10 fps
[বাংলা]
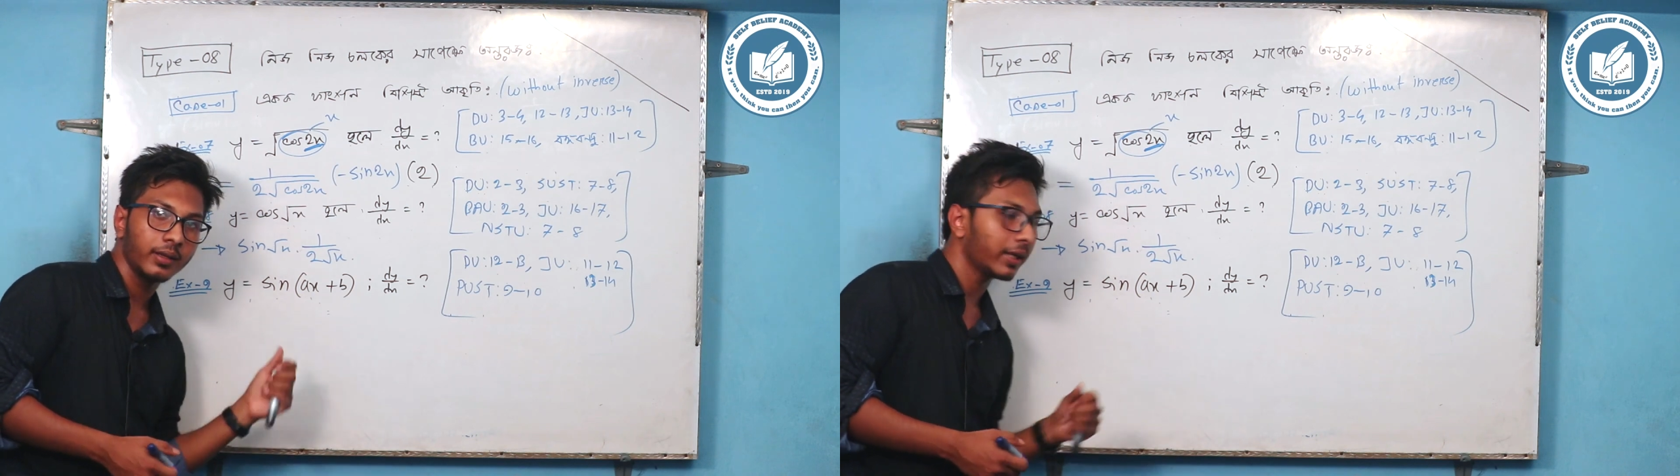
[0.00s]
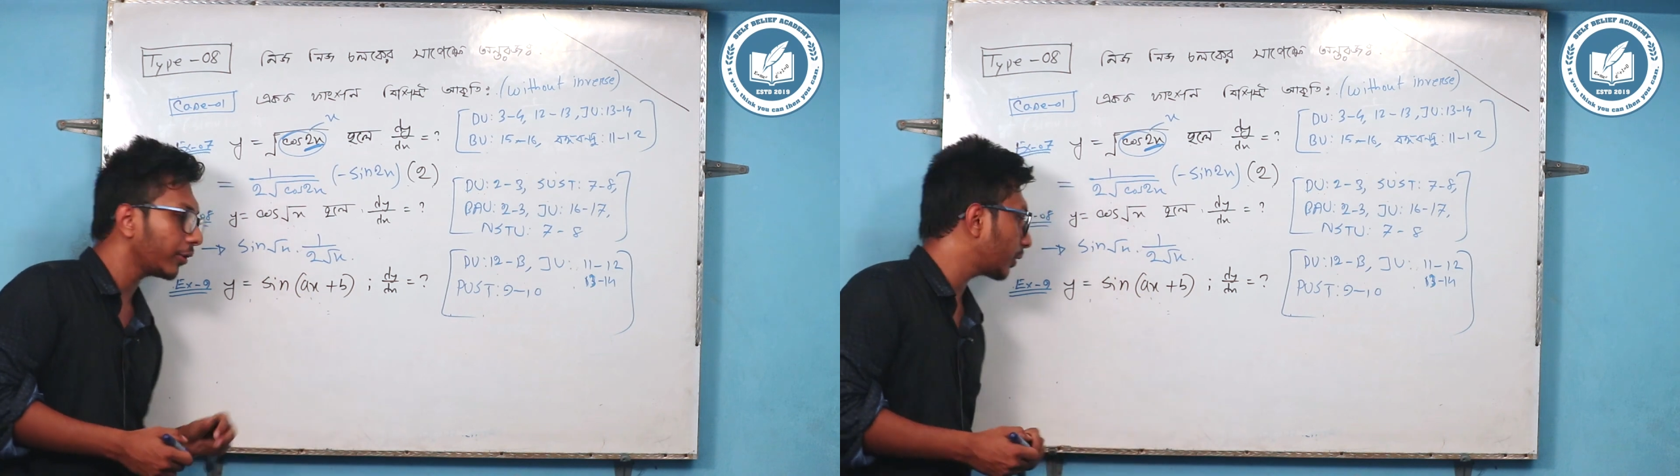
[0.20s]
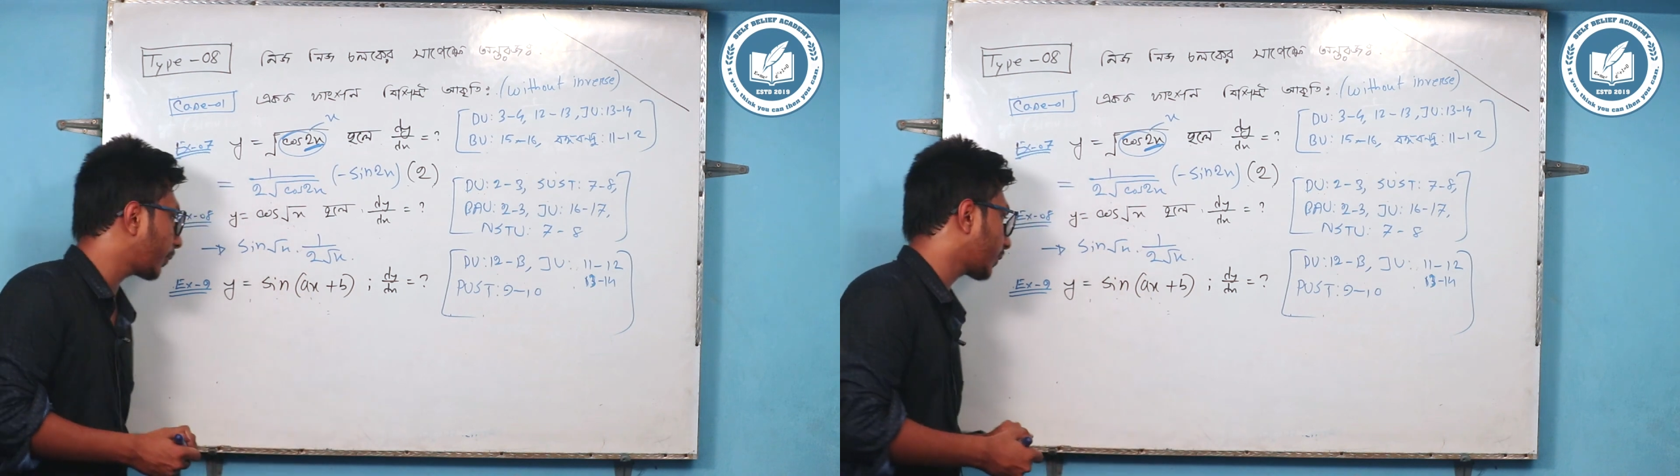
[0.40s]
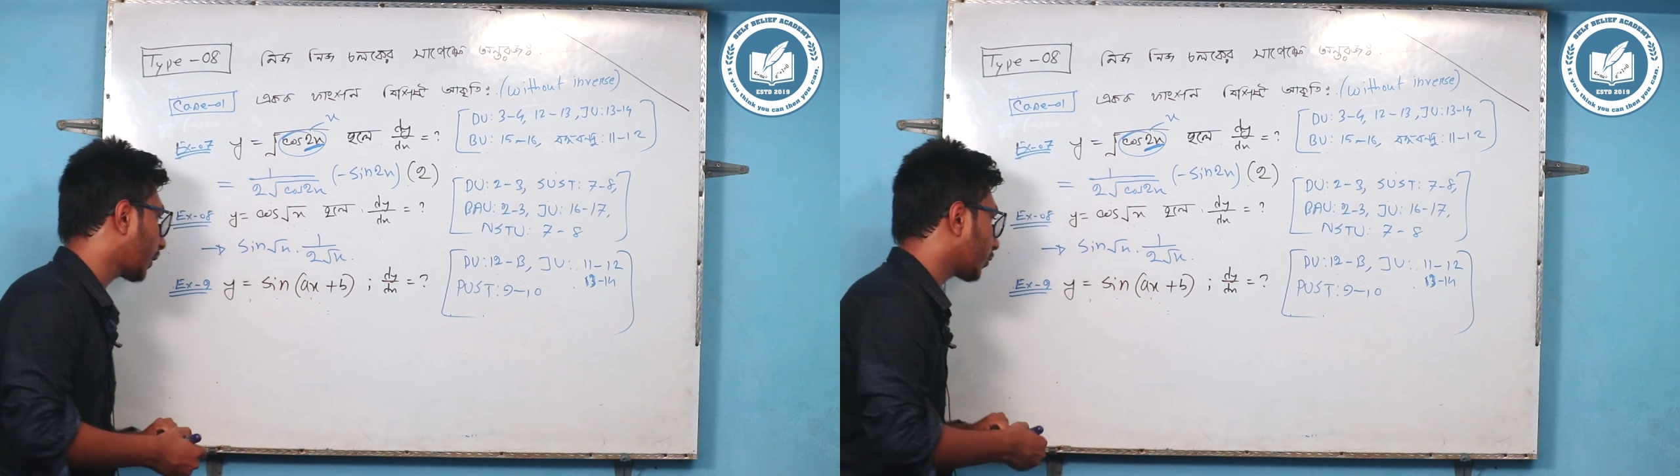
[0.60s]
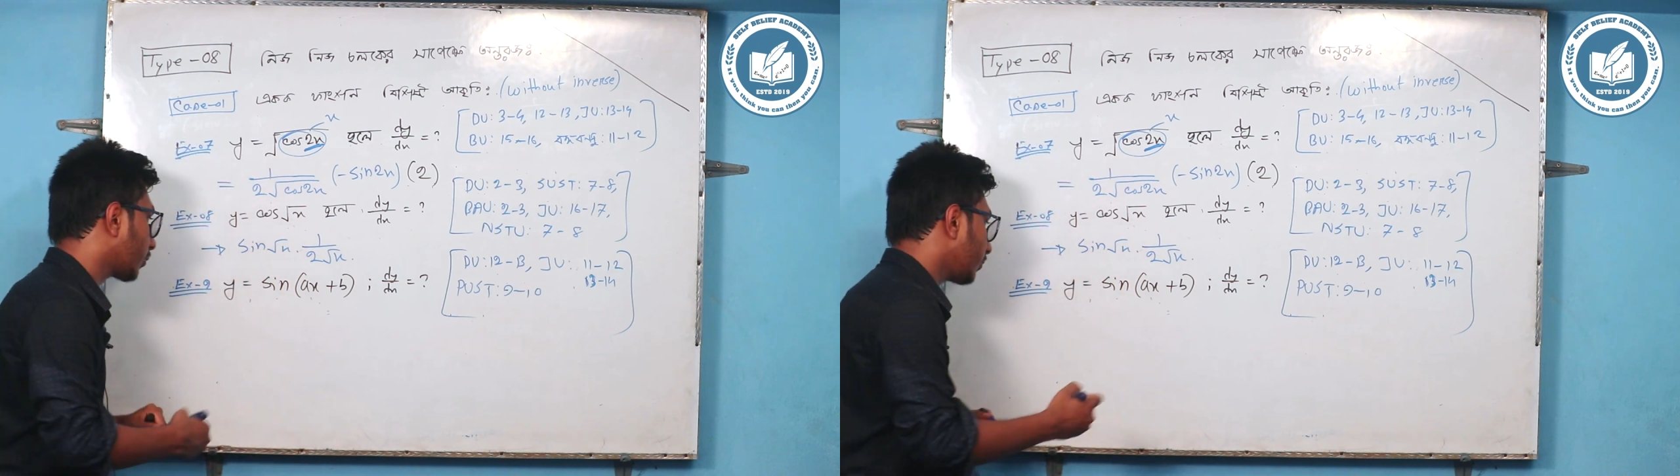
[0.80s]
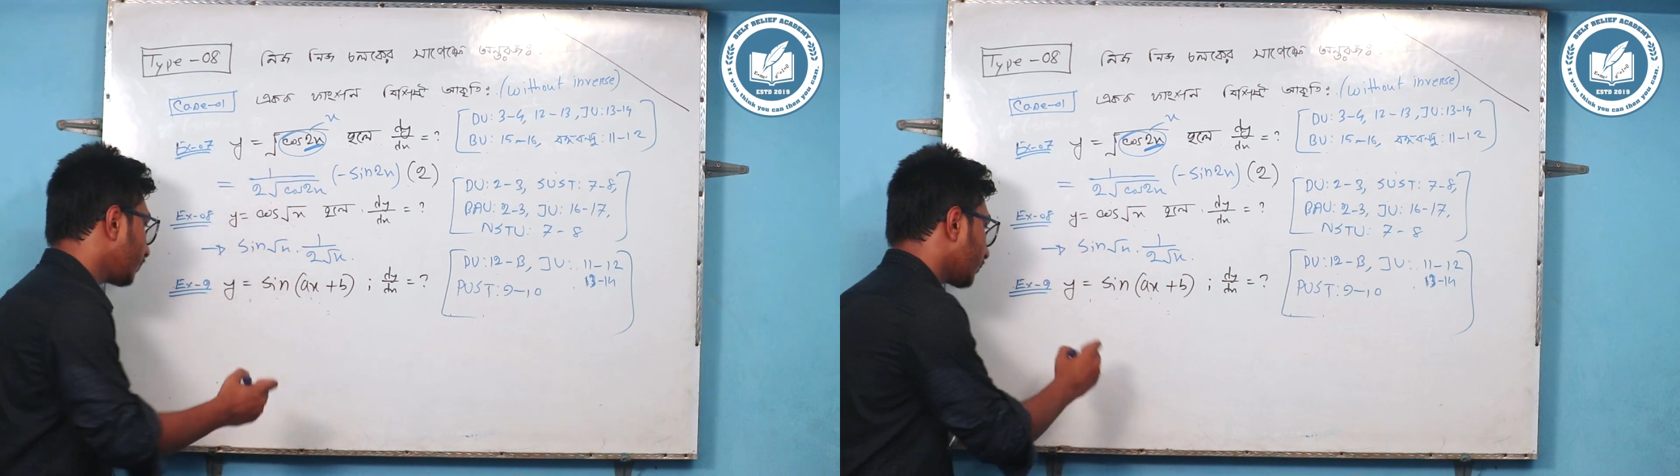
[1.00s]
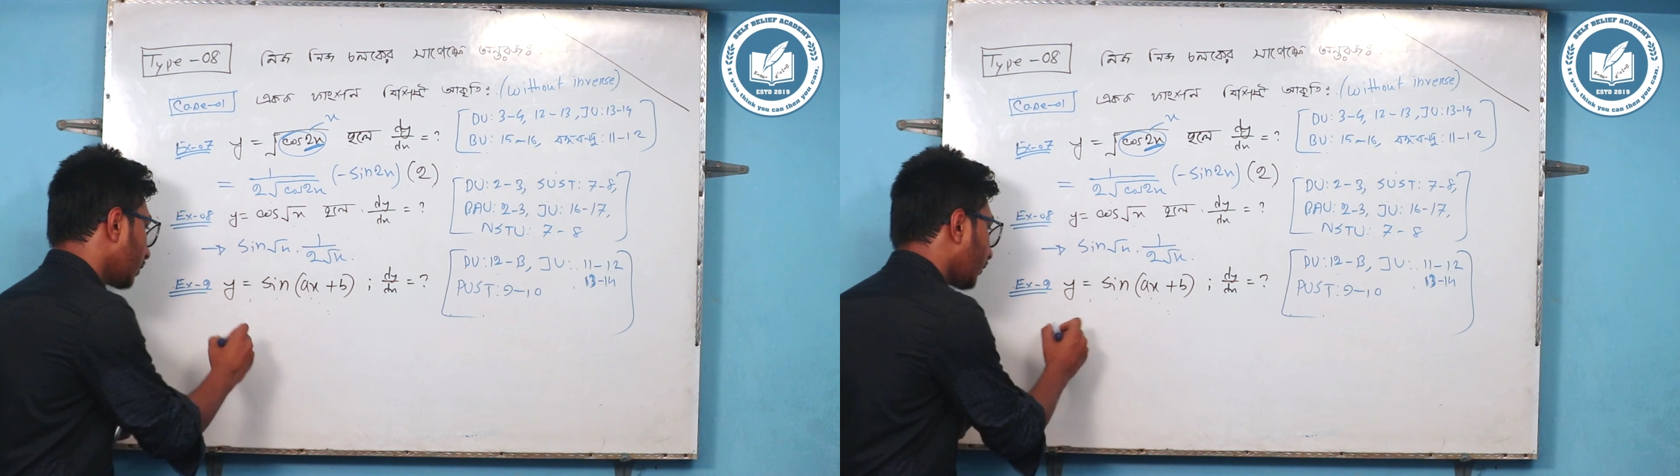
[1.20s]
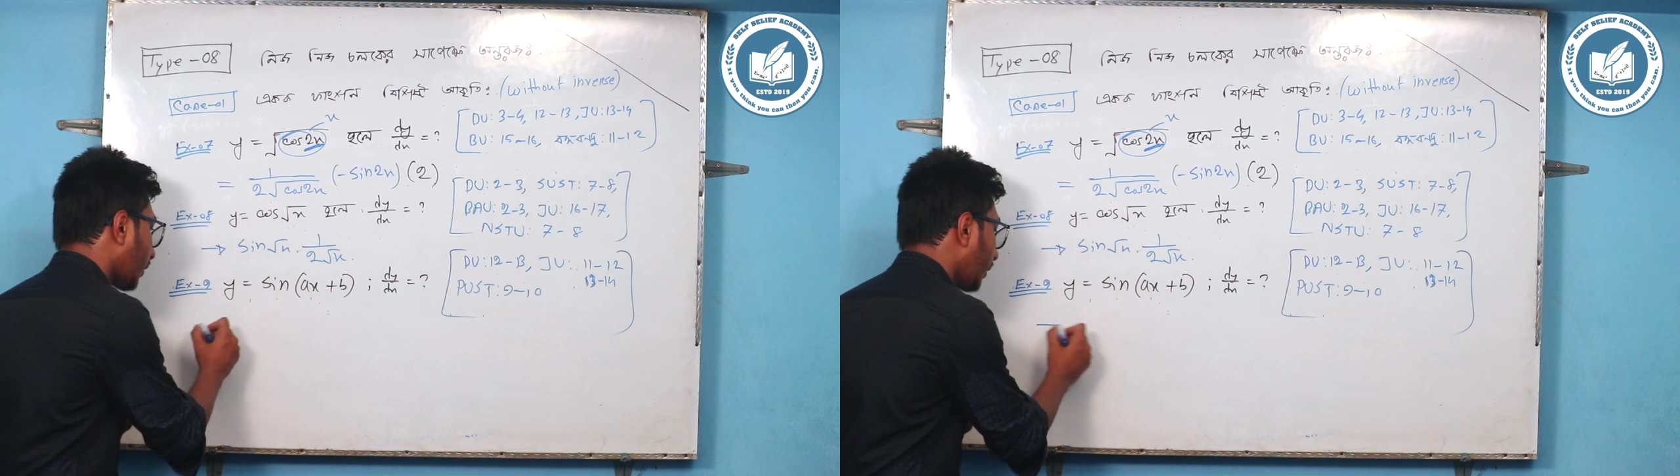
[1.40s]
কী হতে পারে দেখো তো
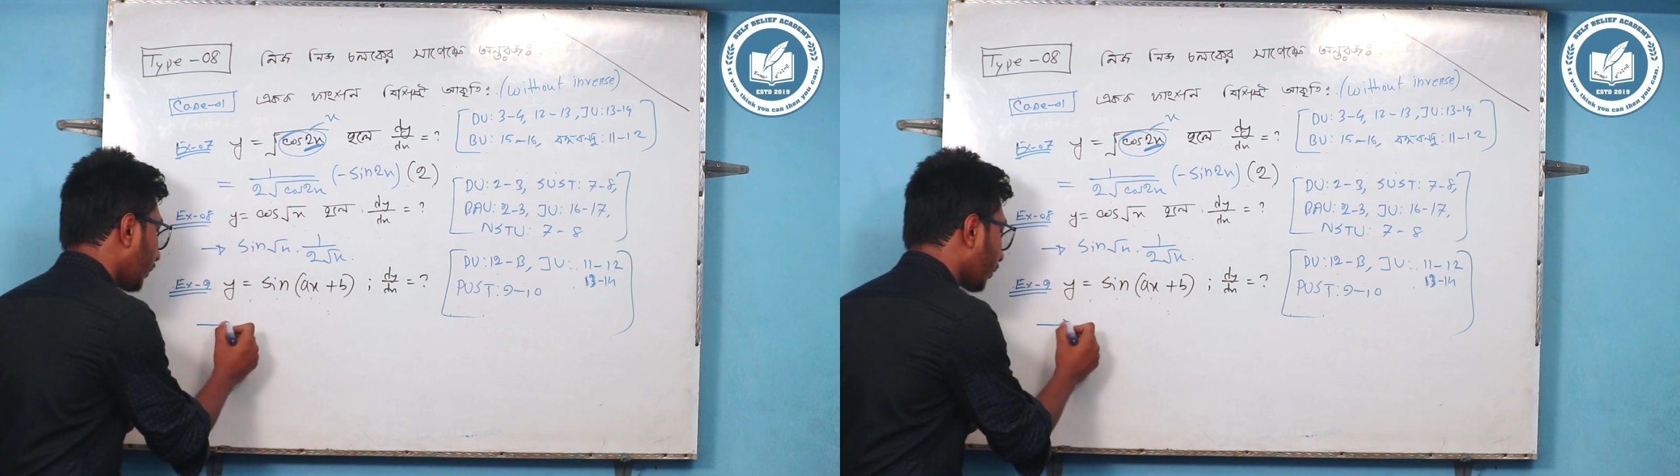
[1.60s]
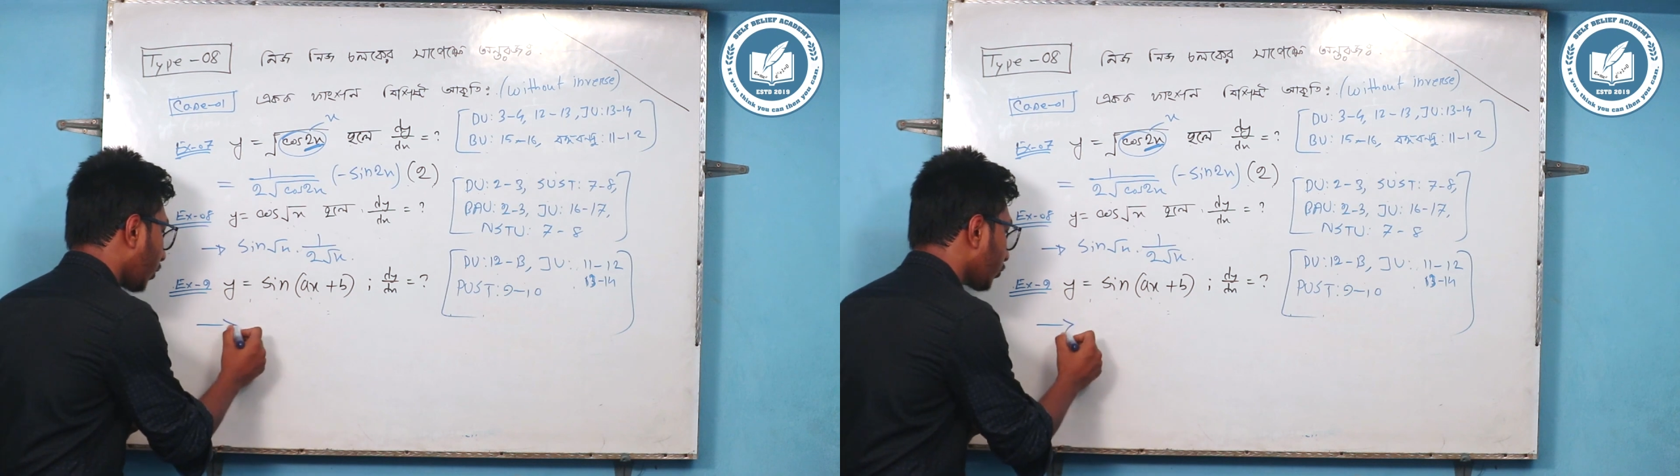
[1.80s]
সাইন এক্সকে